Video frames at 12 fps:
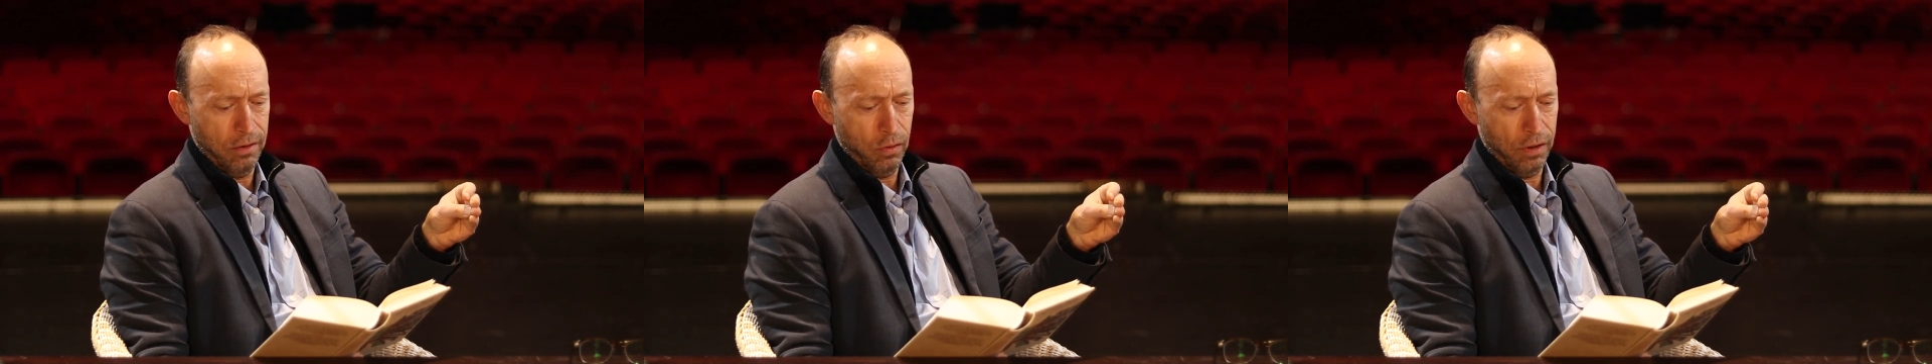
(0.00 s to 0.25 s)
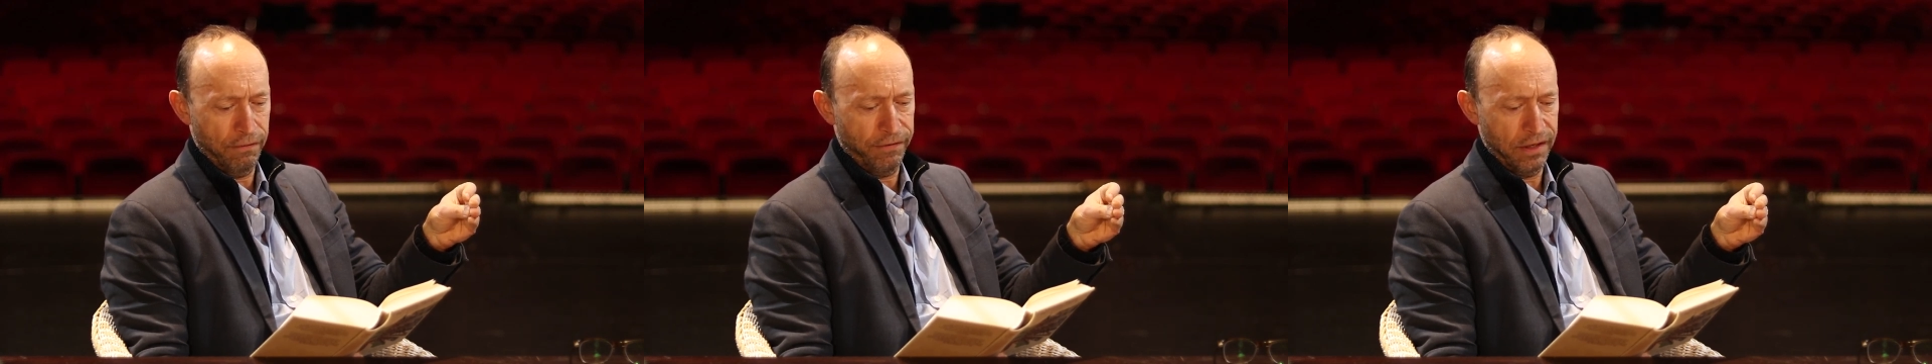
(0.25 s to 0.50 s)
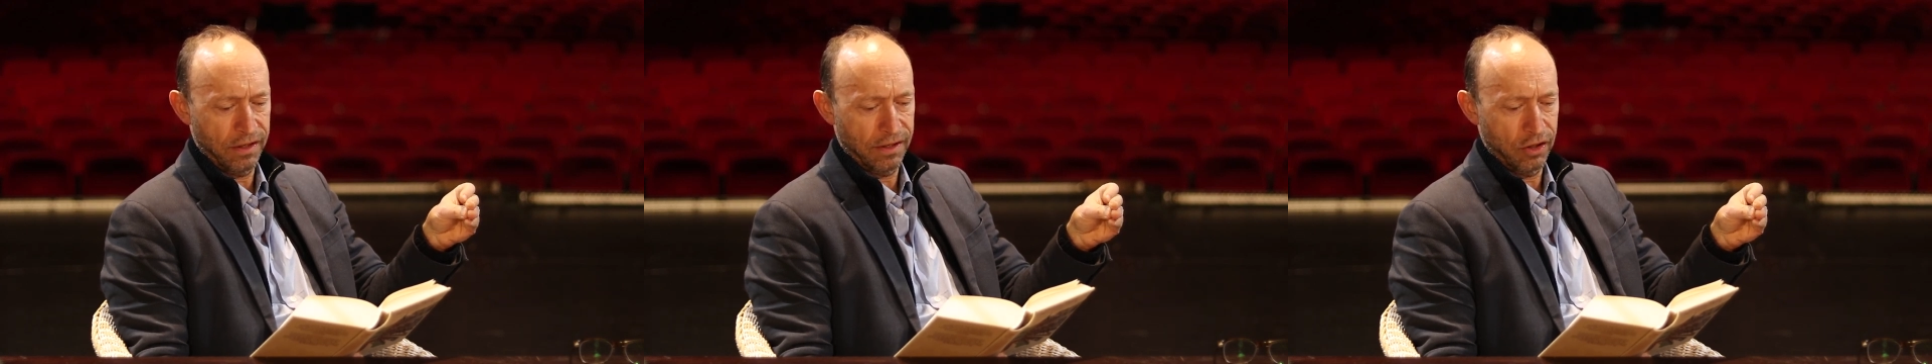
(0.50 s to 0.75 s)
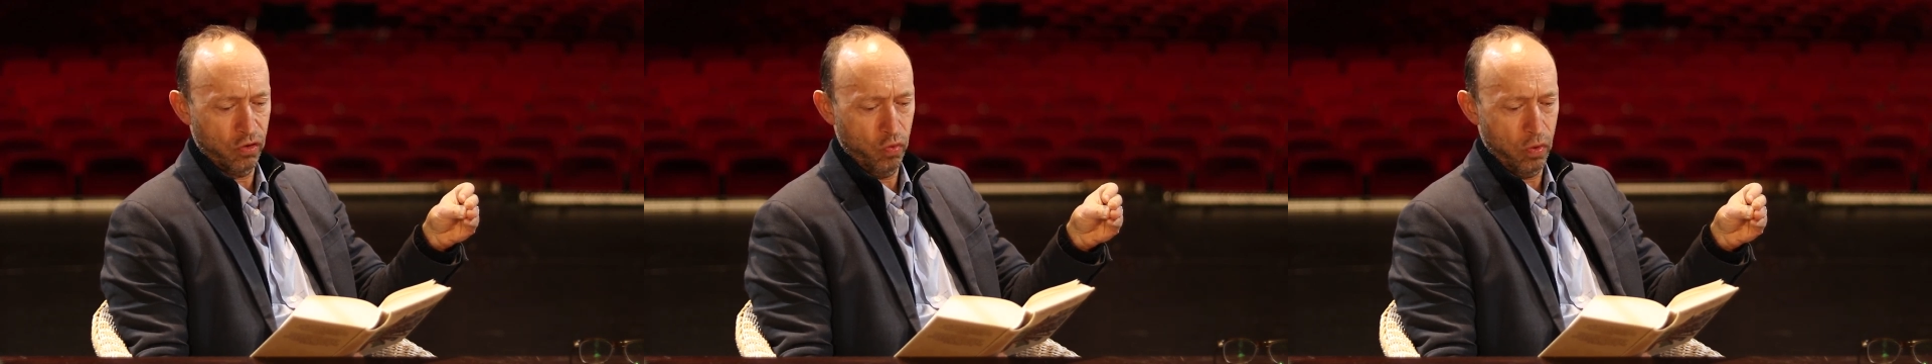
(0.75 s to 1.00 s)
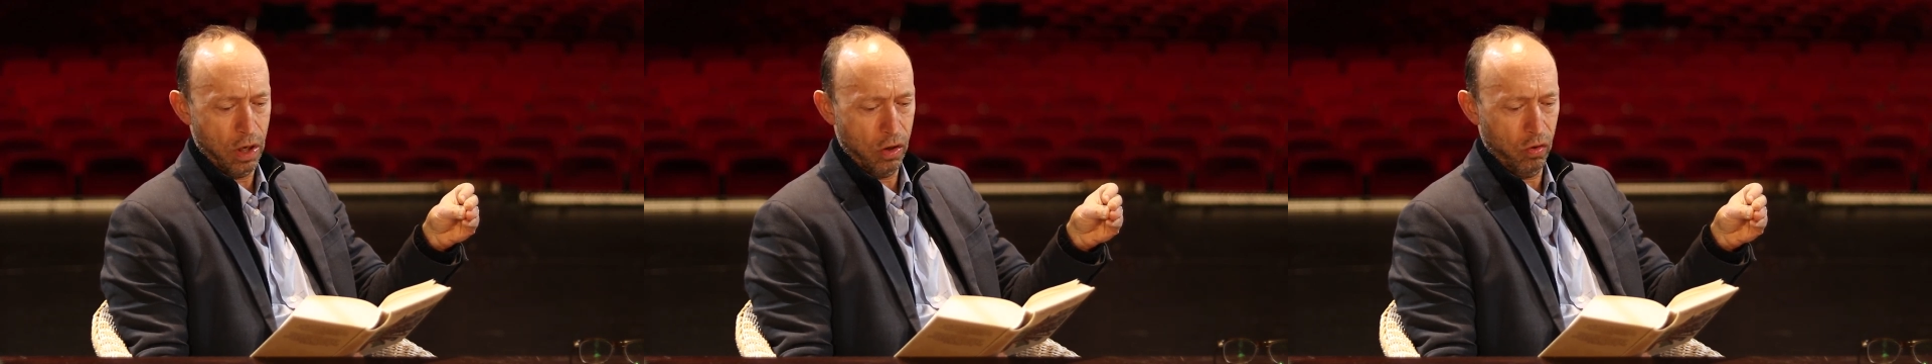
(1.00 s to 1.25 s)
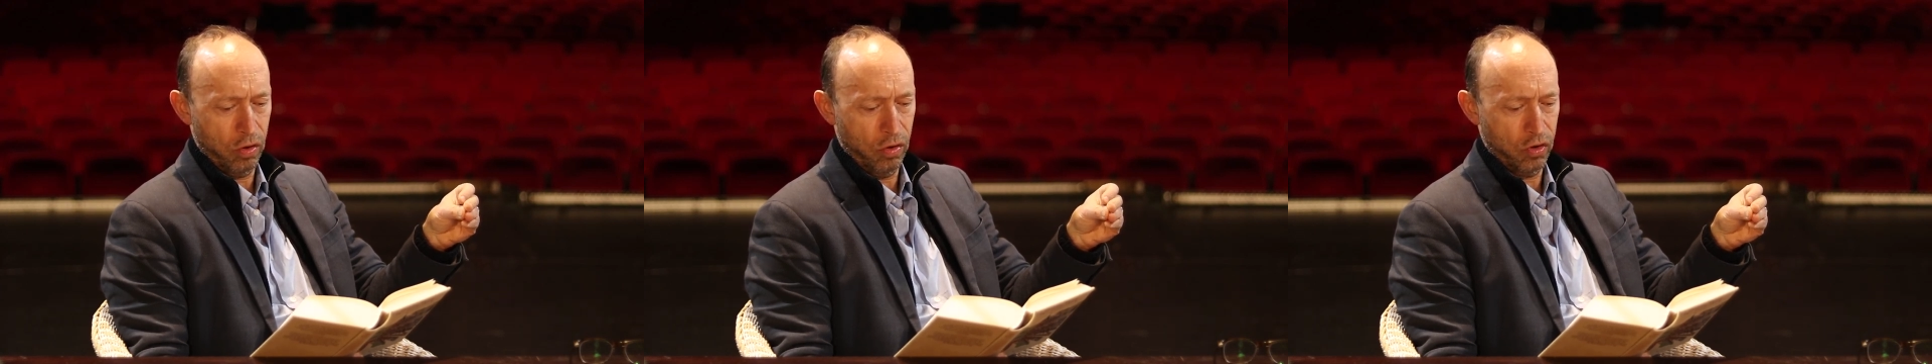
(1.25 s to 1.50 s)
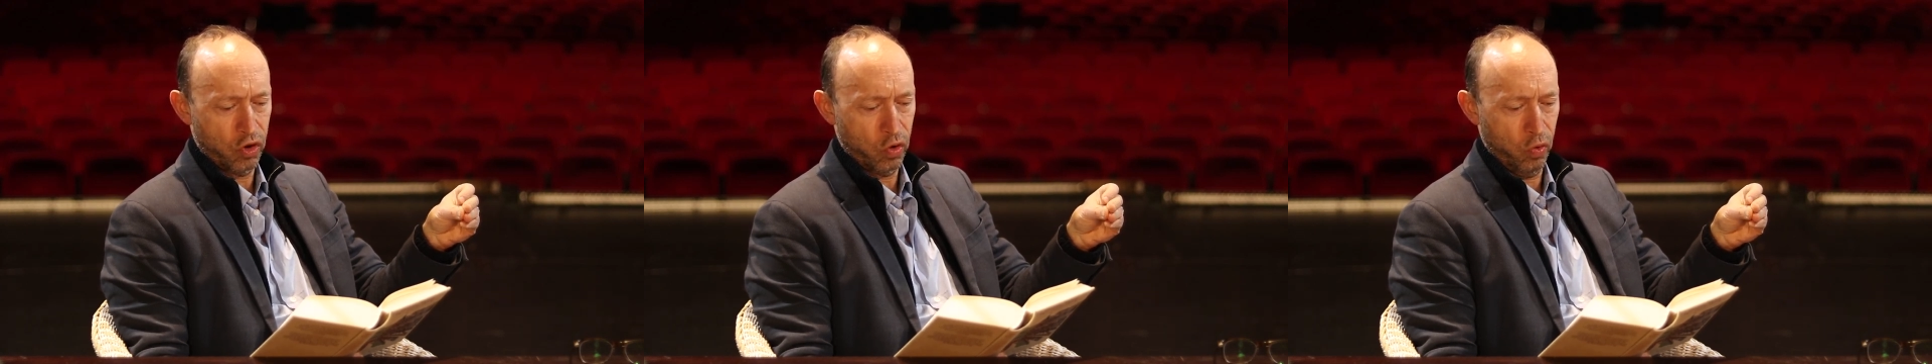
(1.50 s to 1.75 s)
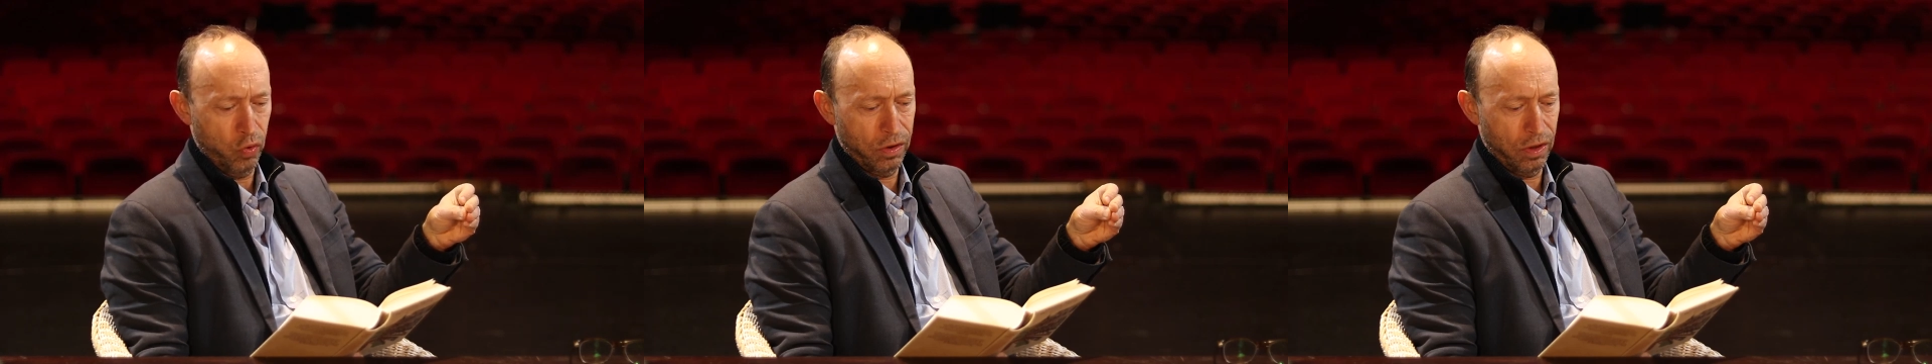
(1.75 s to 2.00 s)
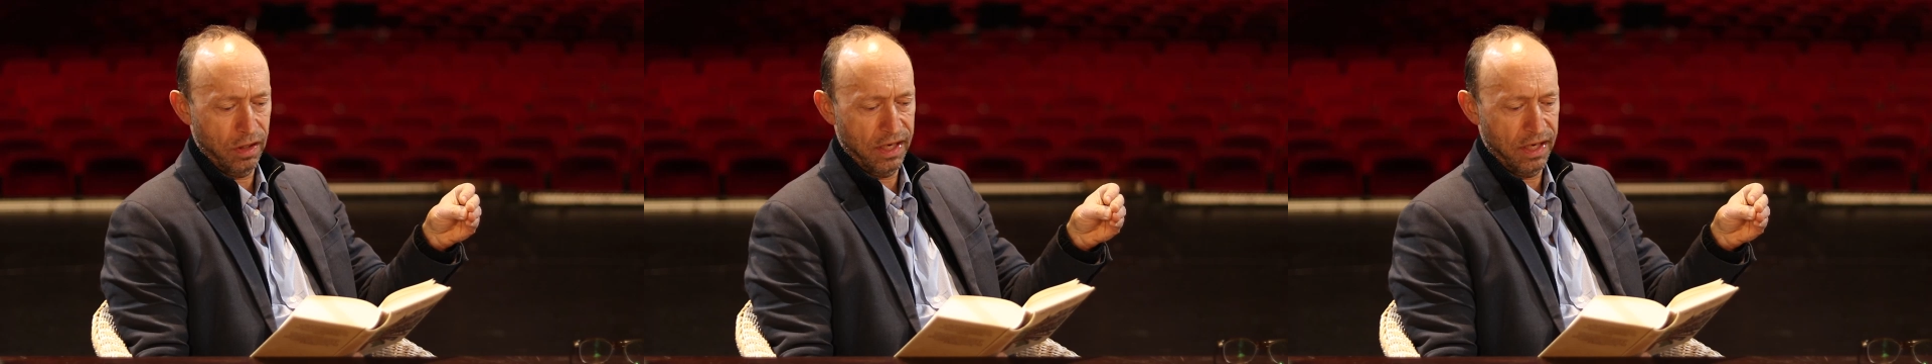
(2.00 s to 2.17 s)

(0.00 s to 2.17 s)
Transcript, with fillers: Du erfährst es nun auch noch zu guter